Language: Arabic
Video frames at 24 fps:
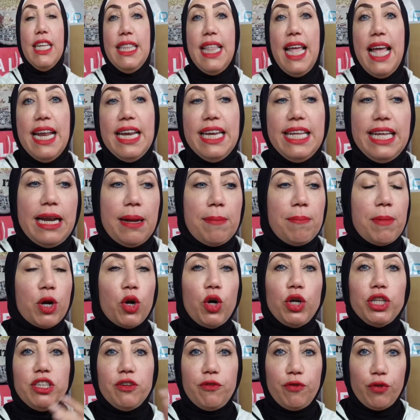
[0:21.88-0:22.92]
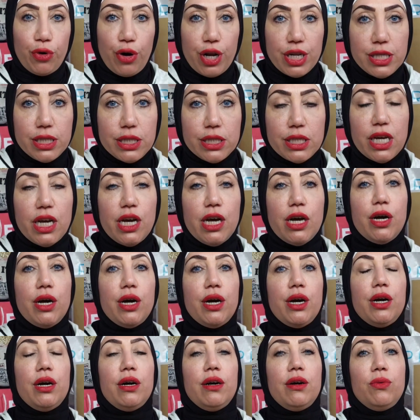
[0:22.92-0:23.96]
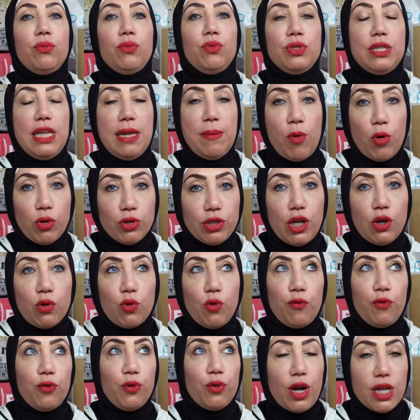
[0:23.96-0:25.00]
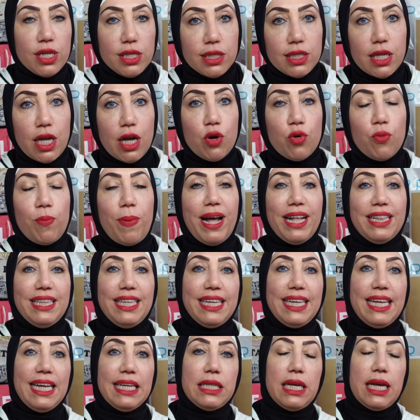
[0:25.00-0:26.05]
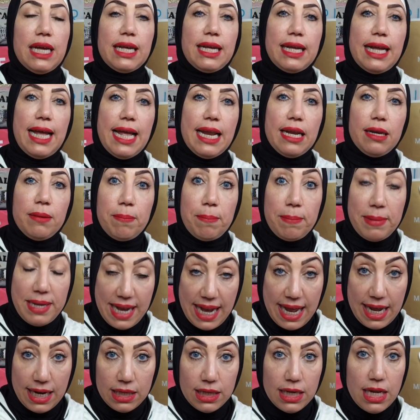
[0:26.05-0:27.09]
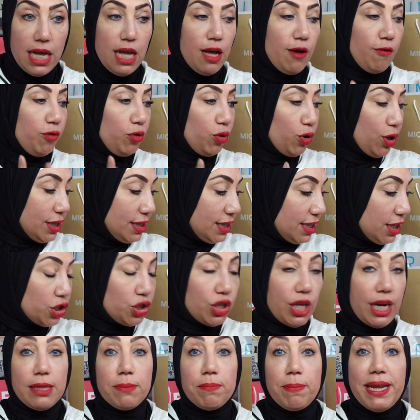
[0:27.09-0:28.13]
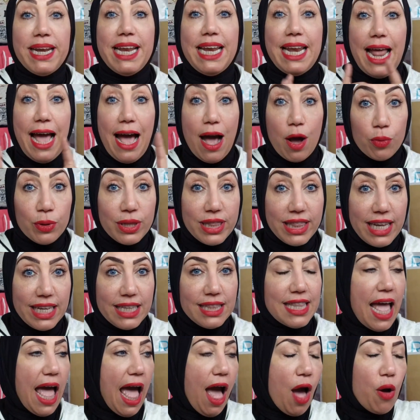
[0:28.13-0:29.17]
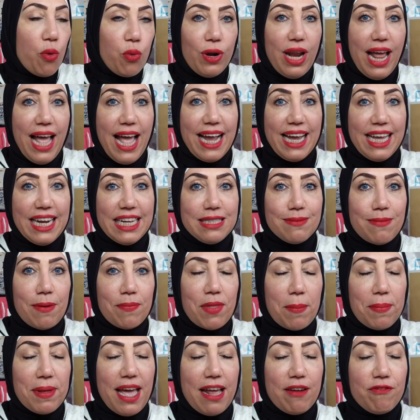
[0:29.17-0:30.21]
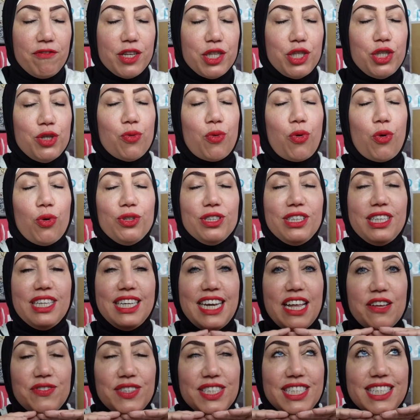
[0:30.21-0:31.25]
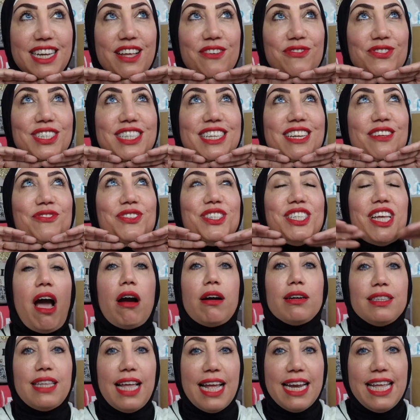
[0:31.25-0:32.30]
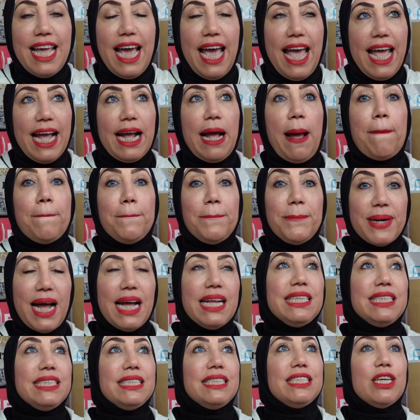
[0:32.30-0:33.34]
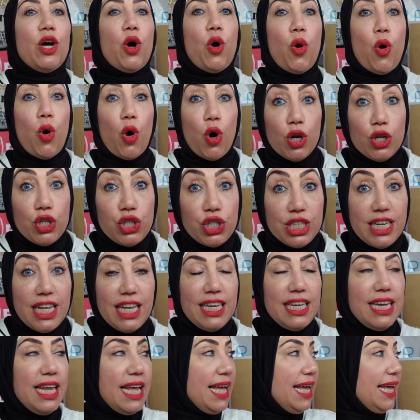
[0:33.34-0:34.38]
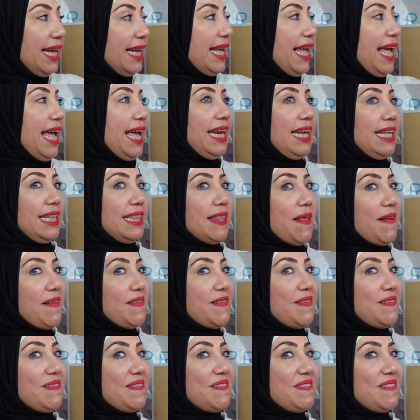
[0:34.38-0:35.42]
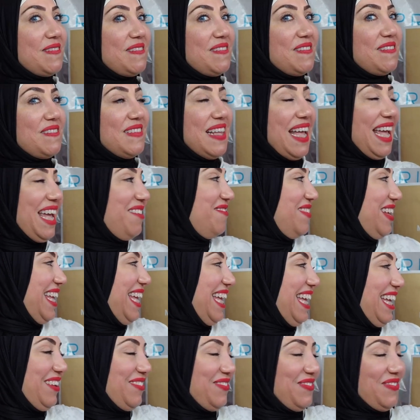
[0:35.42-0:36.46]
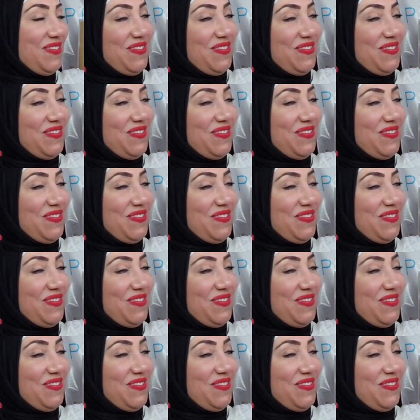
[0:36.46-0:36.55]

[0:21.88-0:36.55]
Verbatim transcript: الثاني لما رحت فلورنسا وزي ما قلت لكم فلورنسا وبعد كده كان ميلان فلورنسا اشتريت من الاوتلت اول حاجه لازم ابدا بيها الفيديو كنت نفسي نفسي نفسي اقتني حاجه براند اوريجينال كانت ام كي